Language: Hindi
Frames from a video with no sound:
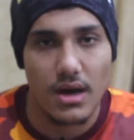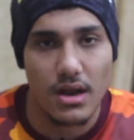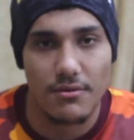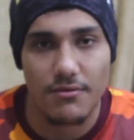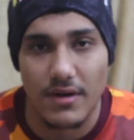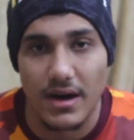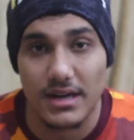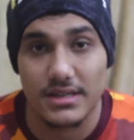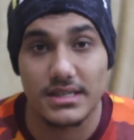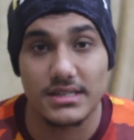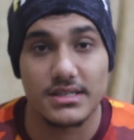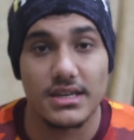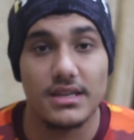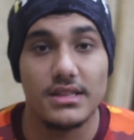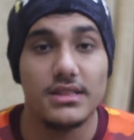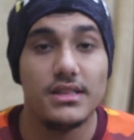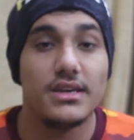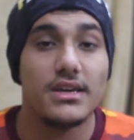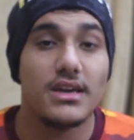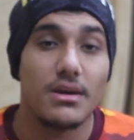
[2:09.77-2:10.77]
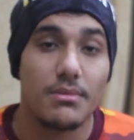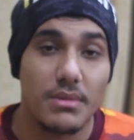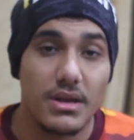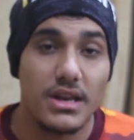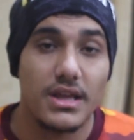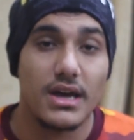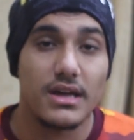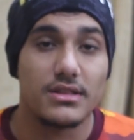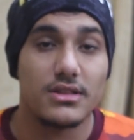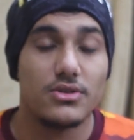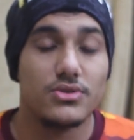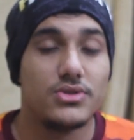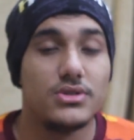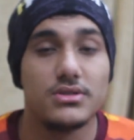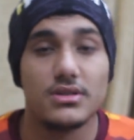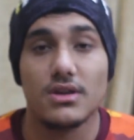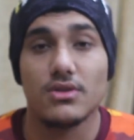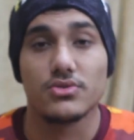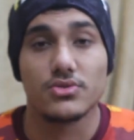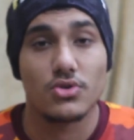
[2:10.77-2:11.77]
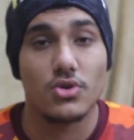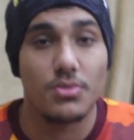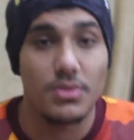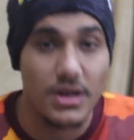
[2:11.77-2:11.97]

अल्फाज जैसे हिंदी के हमें नहीं आते उसी तरह उसको